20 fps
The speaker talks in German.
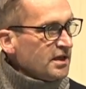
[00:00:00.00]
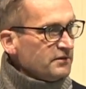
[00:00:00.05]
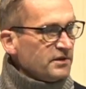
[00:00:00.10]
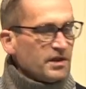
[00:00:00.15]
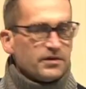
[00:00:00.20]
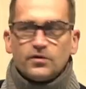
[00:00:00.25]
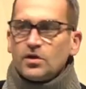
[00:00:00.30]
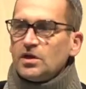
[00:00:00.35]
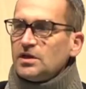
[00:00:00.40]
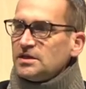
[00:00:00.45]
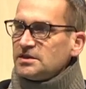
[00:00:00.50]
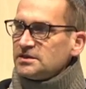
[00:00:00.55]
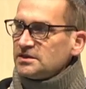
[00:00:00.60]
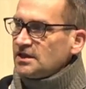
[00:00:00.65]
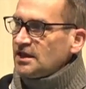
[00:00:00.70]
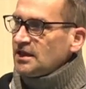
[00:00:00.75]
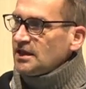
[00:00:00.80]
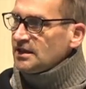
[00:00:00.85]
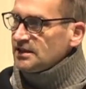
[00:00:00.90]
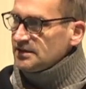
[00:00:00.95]
Wir wollen
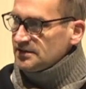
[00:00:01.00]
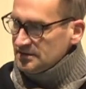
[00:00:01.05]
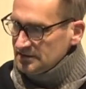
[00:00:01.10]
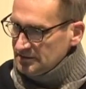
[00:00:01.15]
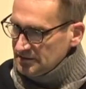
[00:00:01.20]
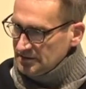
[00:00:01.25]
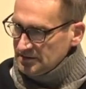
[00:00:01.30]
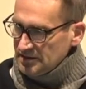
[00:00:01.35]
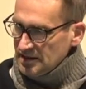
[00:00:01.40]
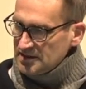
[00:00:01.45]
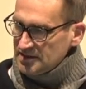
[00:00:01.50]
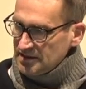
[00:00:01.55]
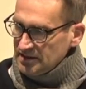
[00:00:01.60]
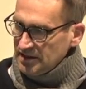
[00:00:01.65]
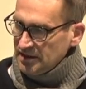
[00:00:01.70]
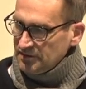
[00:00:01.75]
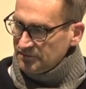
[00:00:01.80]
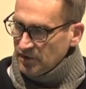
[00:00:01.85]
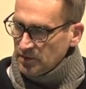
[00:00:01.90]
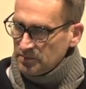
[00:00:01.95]
dass die
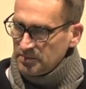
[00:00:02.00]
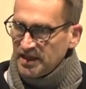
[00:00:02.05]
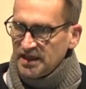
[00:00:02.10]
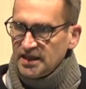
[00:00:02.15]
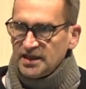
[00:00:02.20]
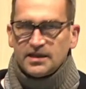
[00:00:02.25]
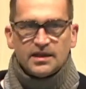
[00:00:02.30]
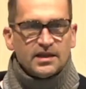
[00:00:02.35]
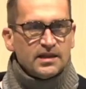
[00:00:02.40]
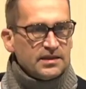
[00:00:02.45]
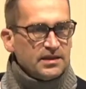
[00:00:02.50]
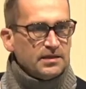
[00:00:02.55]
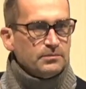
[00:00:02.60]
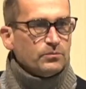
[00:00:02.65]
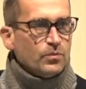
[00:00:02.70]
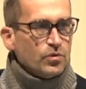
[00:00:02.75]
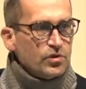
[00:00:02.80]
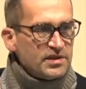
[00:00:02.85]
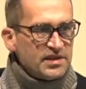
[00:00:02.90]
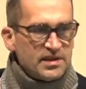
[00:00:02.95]
DVB die
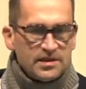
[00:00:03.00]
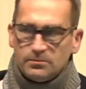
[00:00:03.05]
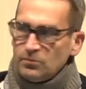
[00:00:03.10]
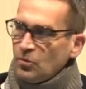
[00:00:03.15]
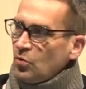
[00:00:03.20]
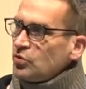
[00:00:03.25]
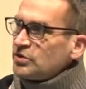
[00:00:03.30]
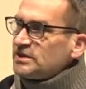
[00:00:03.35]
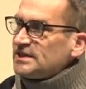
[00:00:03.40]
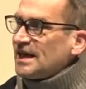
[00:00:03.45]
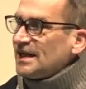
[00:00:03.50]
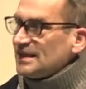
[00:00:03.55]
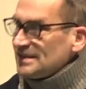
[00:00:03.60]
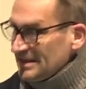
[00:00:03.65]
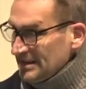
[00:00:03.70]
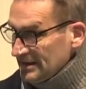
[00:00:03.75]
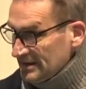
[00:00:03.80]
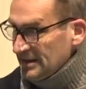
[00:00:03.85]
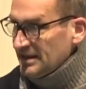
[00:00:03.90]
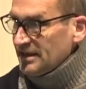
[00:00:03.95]

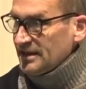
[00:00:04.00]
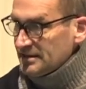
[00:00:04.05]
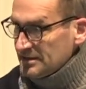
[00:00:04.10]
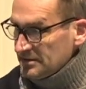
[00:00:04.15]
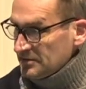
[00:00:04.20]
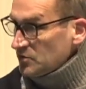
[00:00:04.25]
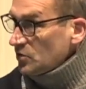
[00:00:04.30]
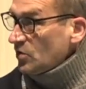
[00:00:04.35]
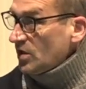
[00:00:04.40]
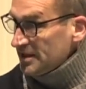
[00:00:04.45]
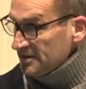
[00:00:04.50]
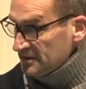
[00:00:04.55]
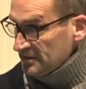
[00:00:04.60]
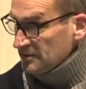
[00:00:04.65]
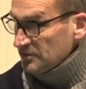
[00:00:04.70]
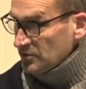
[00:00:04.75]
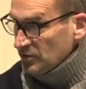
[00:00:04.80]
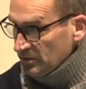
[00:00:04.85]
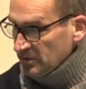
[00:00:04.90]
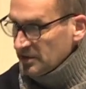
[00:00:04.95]
Multimodalität, so heißt
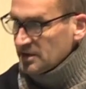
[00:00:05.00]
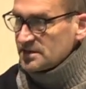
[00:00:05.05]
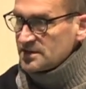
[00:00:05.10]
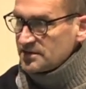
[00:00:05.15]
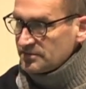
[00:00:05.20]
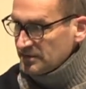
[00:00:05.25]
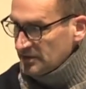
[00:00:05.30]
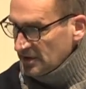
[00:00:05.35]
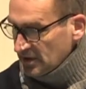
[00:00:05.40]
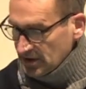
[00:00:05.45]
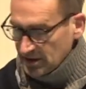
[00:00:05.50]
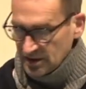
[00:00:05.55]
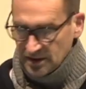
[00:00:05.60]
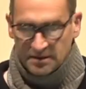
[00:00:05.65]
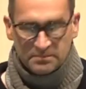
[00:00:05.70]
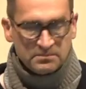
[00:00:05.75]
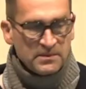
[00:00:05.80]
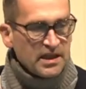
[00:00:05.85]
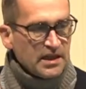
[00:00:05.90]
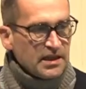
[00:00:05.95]
es übrigens,
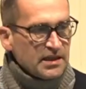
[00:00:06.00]
äh,